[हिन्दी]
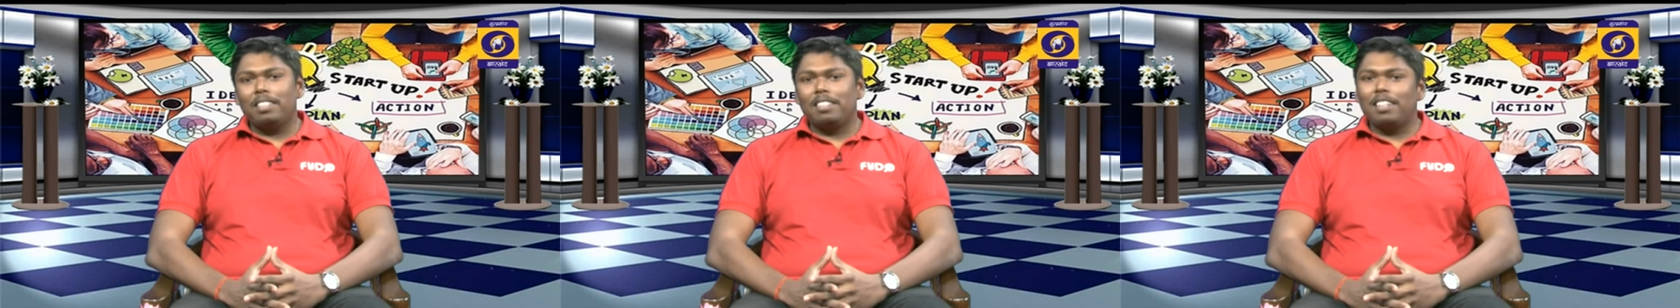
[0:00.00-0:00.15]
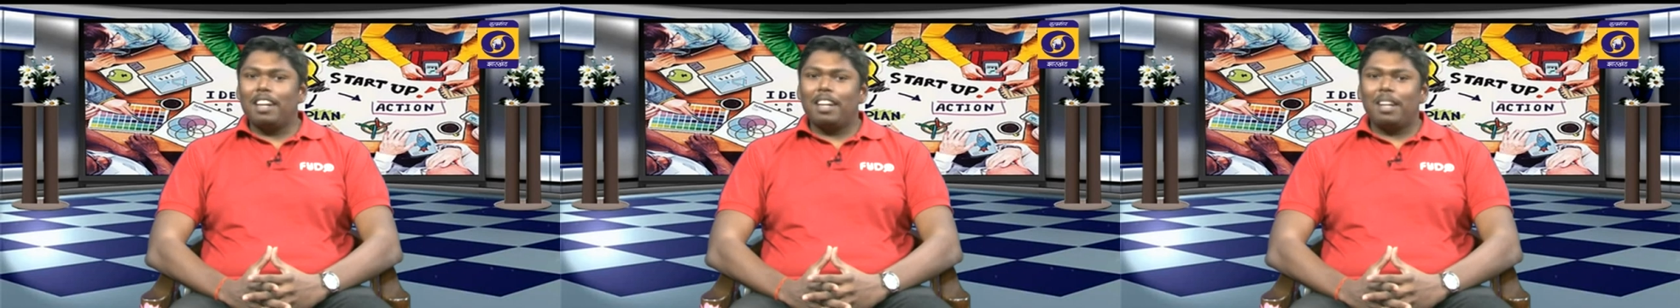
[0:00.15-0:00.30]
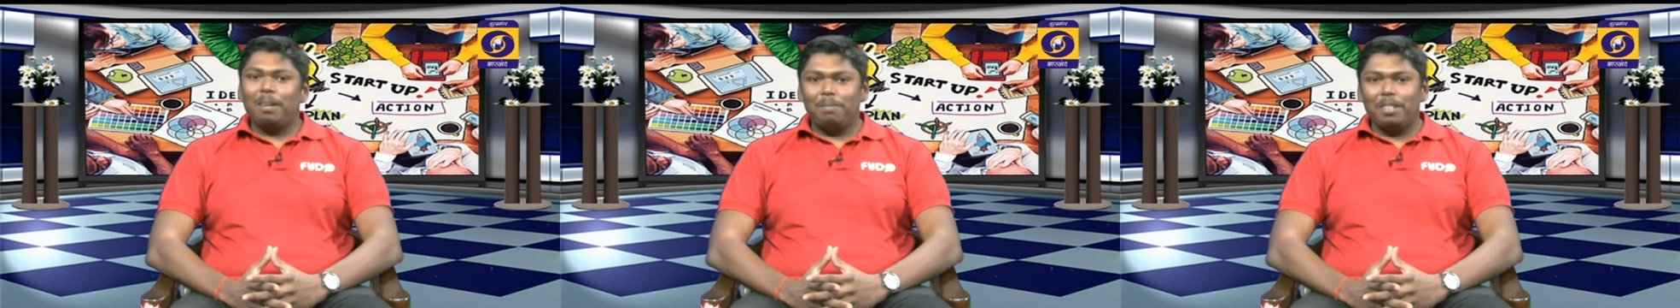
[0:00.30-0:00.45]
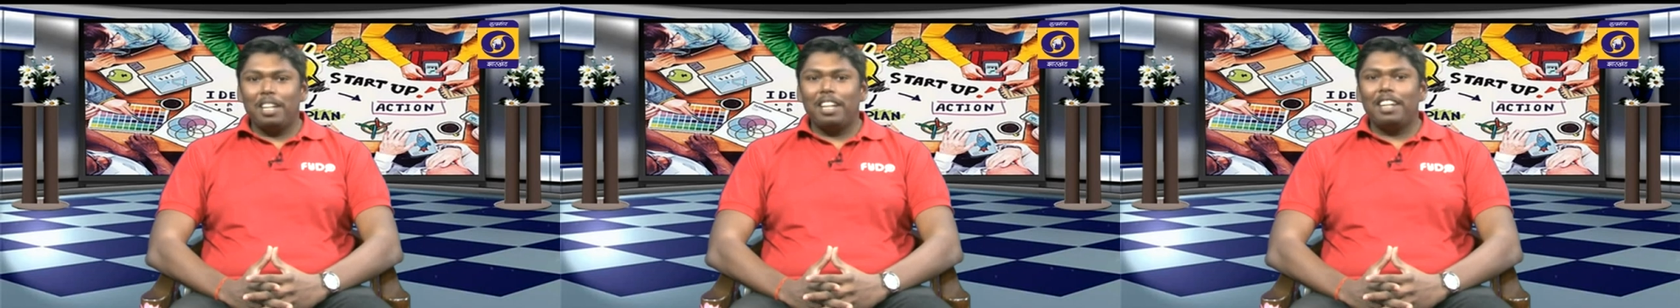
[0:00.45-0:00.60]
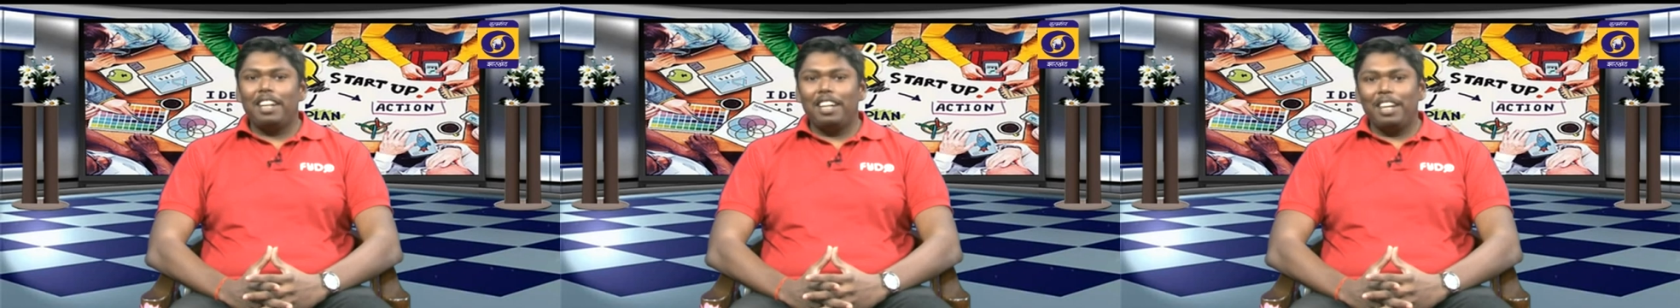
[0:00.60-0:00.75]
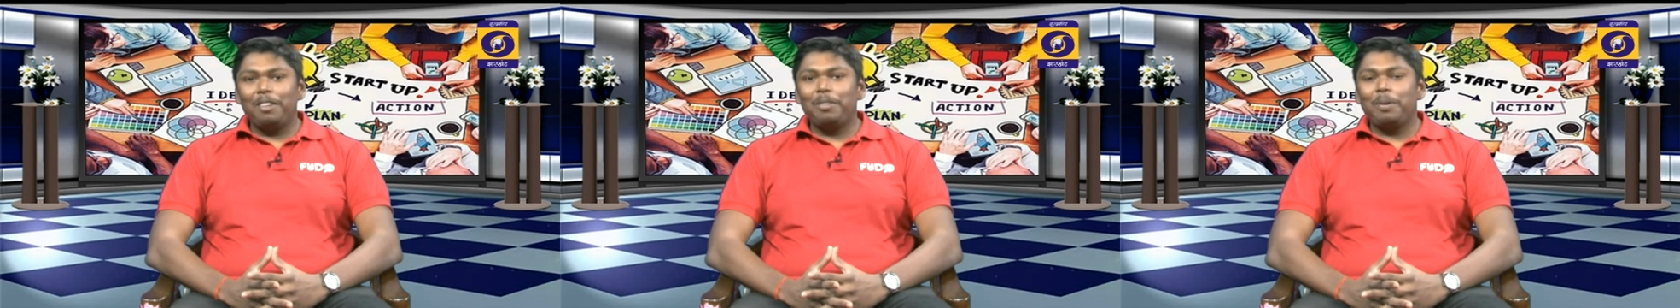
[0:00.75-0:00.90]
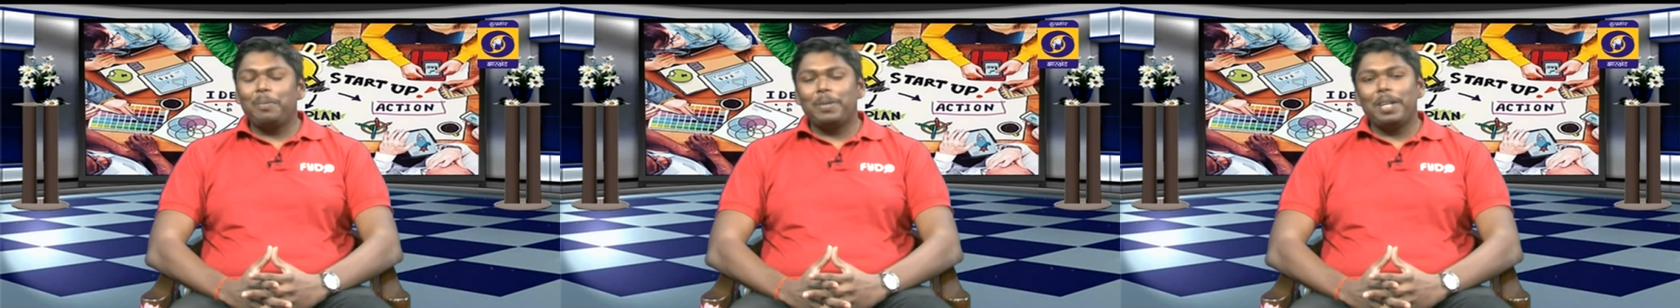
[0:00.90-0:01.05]
स्टार्टअप झारखंड
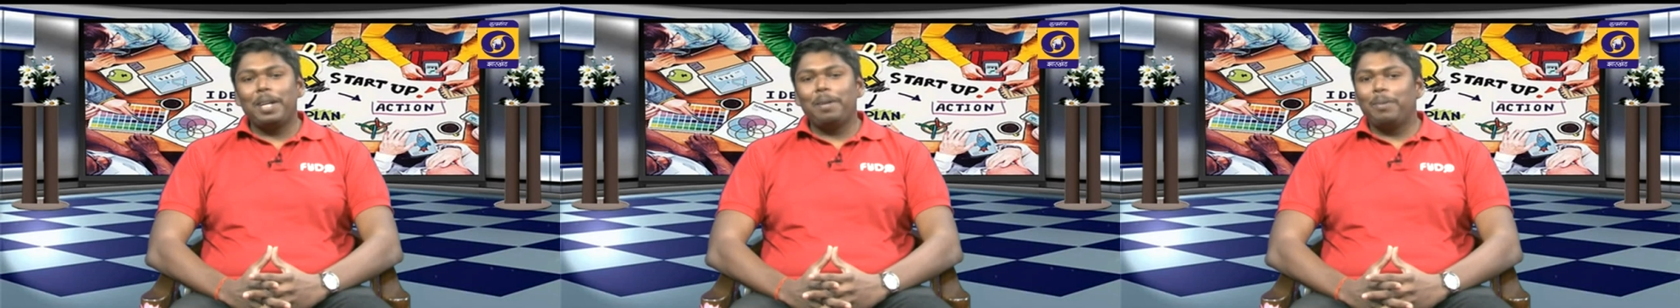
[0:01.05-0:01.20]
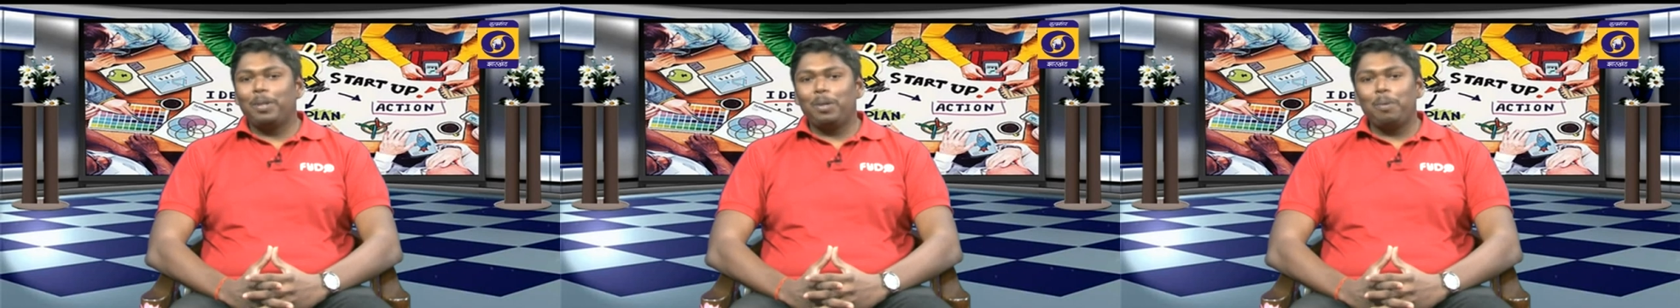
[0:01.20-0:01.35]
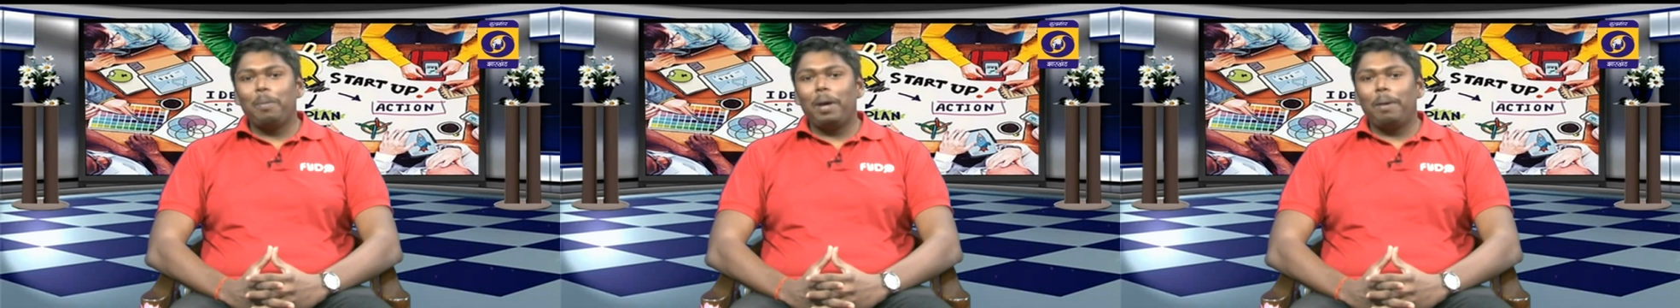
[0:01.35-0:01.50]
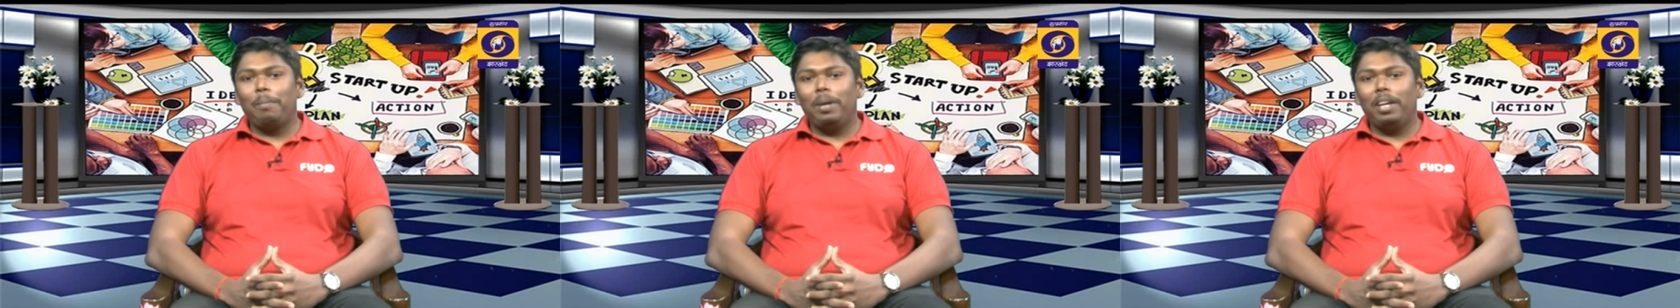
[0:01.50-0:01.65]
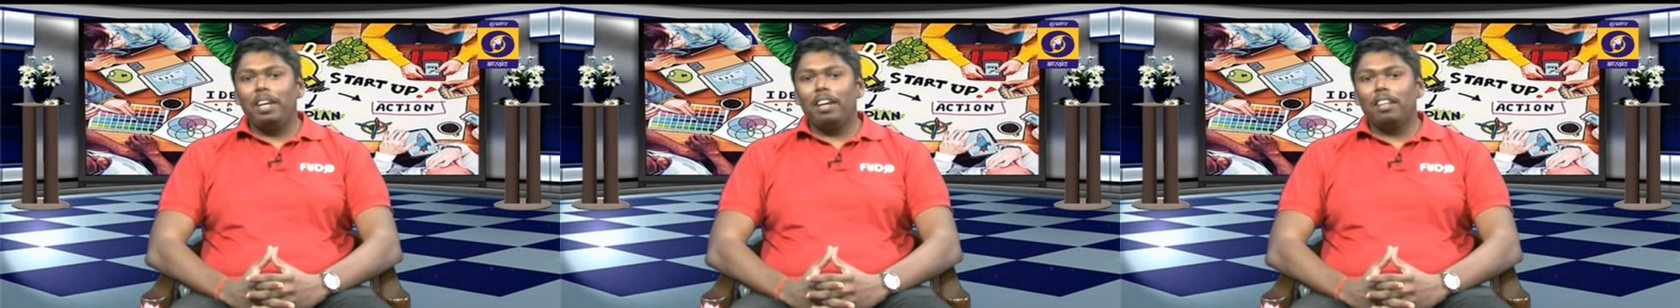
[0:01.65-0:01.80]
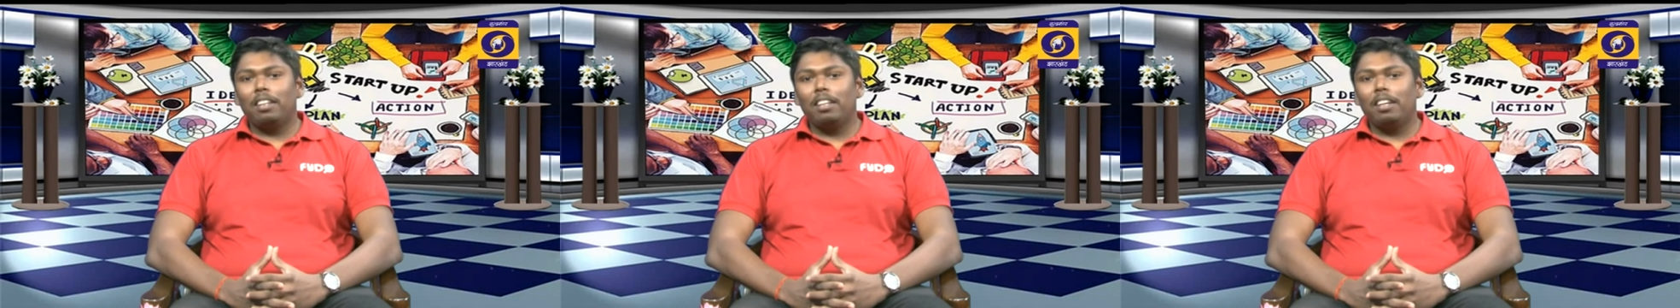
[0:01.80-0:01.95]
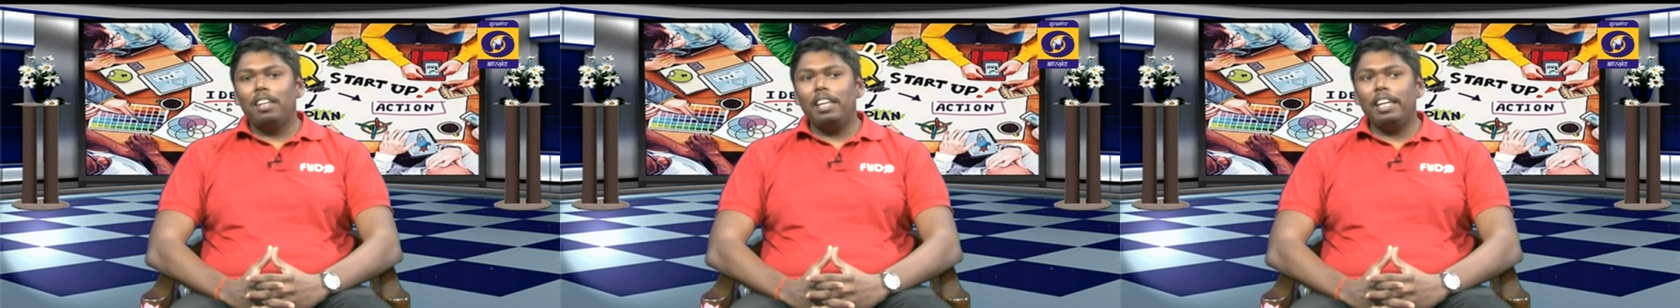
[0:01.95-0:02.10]
के वेबसाइट में तो मैं भी
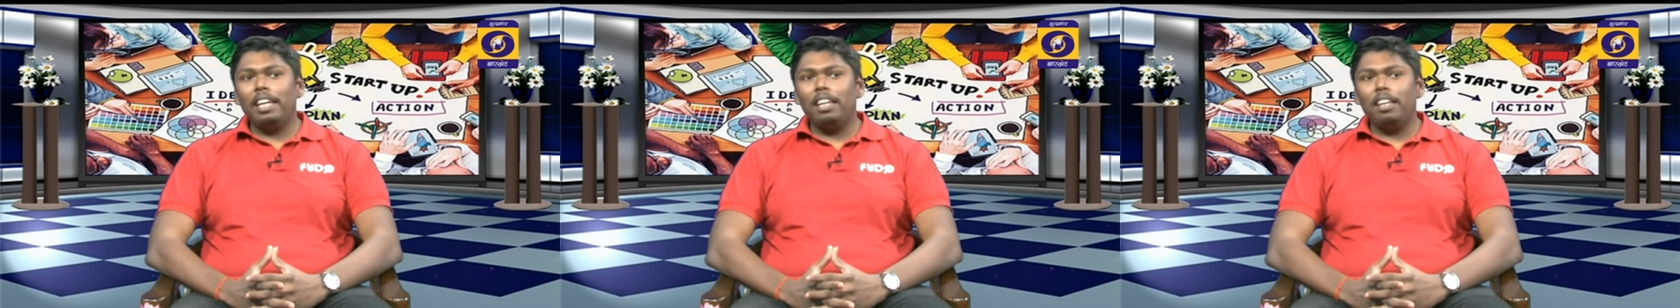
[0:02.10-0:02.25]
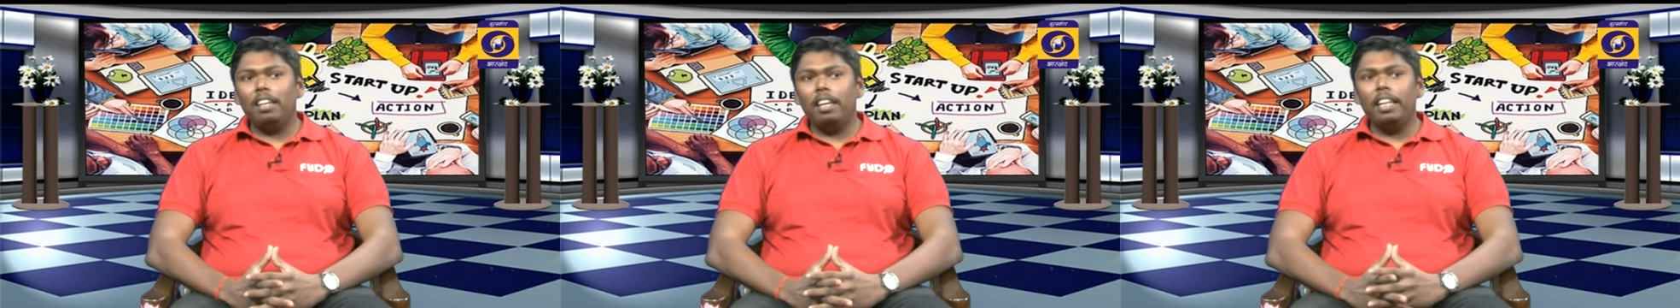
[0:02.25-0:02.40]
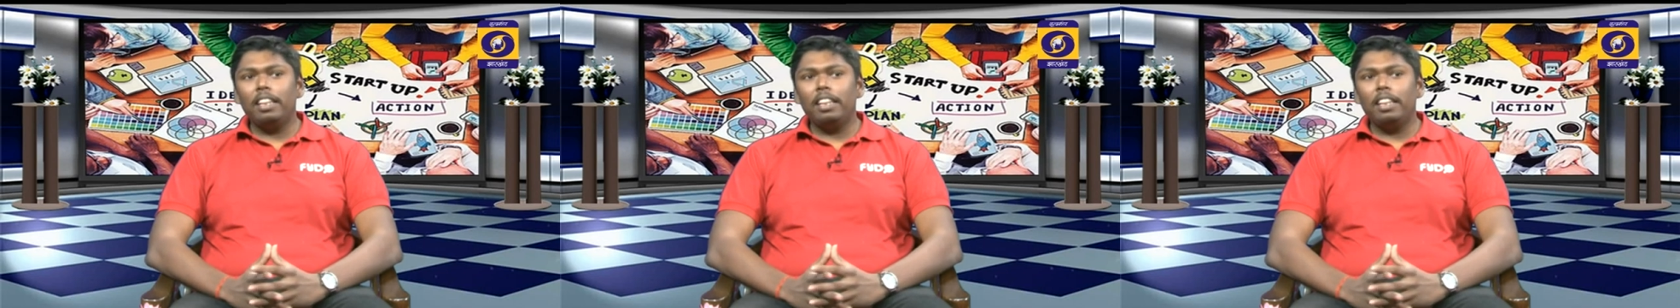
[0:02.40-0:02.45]
गया था लेकिन